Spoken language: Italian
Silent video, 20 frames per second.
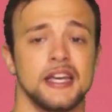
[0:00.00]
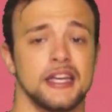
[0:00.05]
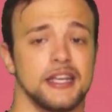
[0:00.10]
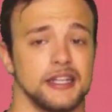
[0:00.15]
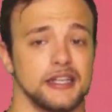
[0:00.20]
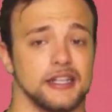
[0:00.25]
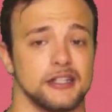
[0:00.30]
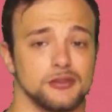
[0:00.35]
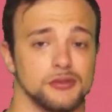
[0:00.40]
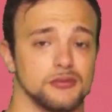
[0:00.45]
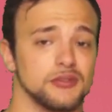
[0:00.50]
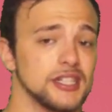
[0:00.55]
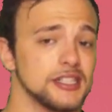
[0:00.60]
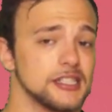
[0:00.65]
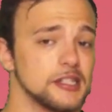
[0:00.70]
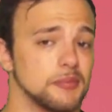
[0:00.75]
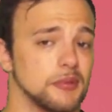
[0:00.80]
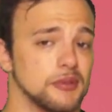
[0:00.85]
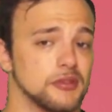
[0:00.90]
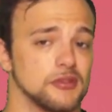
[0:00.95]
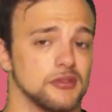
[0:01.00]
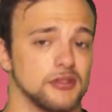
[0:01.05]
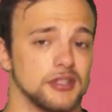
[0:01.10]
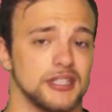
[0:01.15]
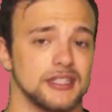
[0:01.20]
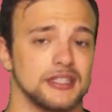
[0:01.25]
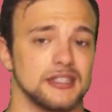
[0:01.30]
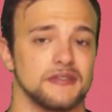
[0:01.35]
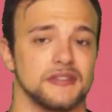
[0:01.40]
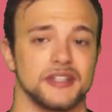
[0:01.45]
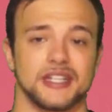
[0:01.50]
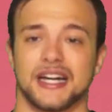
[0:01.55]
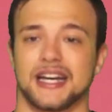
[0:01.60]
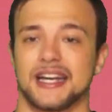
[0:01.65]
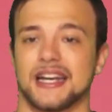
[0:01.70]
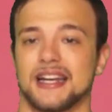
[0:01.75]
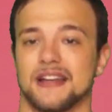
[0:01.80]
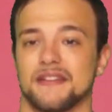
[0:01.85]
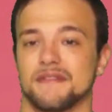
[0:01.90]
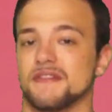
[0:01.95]
In aggiunta si possono
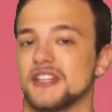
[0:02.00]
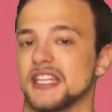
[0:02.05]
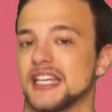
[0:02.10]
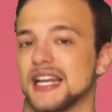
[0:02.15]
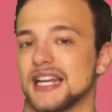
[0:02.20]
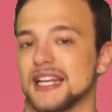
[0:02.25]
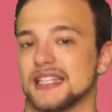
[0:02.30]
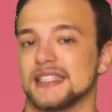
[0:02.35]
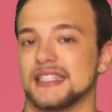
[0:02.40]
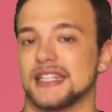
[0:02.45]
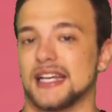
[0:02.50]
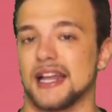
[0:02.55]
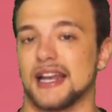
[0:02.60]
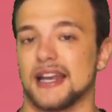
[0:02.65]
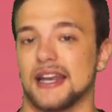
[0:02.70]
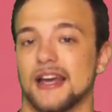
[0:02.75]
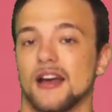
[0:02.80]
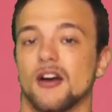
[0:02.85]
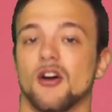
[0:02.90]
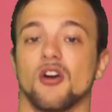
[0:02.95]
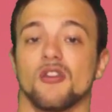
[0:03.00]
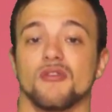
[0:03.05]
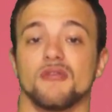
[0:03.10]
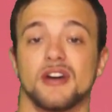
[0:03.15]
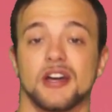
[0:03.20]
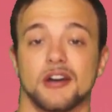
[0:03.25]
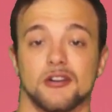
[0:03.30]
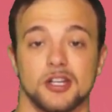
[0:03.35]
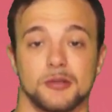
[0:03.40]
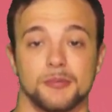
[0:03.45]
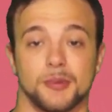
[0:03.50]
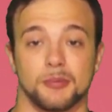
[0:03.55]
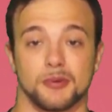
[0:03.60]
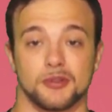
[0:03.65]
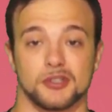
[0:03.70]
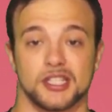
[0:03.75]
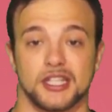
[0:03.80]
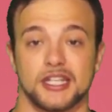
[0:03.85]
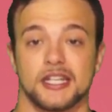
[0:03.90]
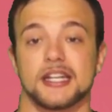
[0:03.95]
identificare le VLDL, ovvero
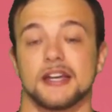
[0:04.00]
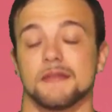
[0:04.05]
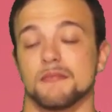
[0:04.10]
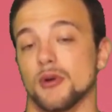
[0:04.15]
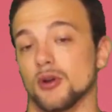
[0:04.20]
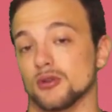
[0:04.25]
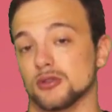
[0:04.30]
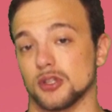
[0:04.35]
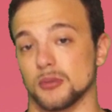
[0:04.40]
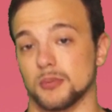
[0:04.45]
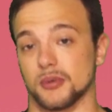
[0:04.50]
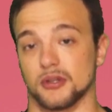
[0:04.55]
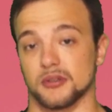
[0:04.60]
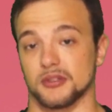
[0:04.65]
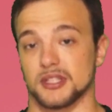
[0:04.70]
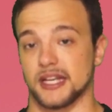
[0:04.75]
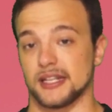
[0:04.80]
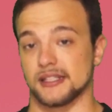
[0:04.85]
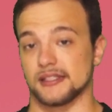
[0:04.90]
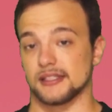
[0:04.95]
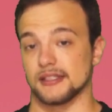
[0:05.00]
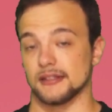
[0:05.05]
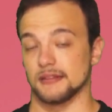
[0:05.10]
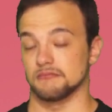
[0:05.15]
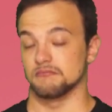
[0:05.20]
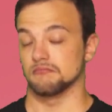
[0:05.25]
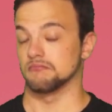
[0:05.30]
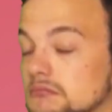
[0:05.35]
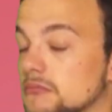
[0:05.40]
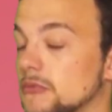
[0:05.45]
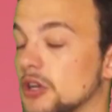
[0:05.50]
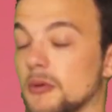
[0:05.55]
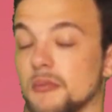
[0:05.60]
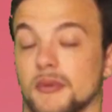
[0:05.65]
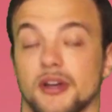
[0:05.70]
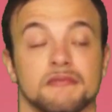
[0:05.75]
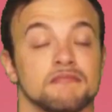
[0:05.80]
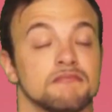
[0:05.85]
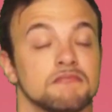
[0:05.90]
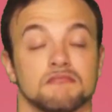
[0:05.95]
lipoproteine molto poco dense,
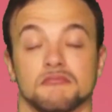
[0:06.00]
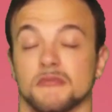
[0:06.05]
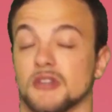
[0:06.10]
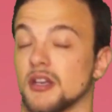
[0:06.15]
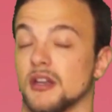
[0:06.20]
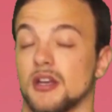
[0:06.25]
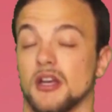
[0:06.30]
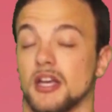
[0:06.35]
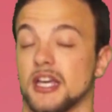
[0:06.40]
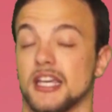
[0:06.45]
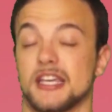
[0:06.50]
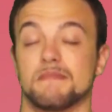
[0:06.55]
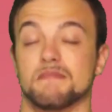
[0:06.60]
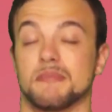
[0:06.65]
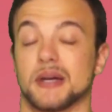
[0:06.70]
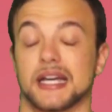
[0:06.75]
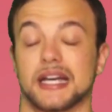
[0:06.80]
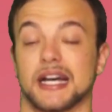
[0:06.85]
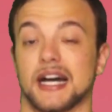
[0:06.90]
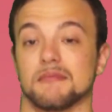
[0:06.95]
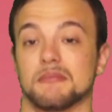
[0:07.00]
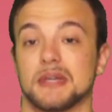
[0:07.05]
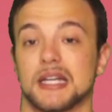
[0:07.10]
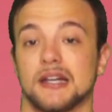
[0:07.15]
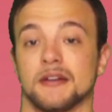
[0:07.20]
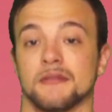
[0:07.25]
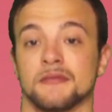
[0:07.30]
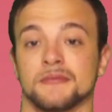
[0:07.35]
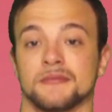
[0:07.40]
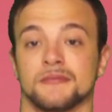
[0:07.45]
nome impeccabile,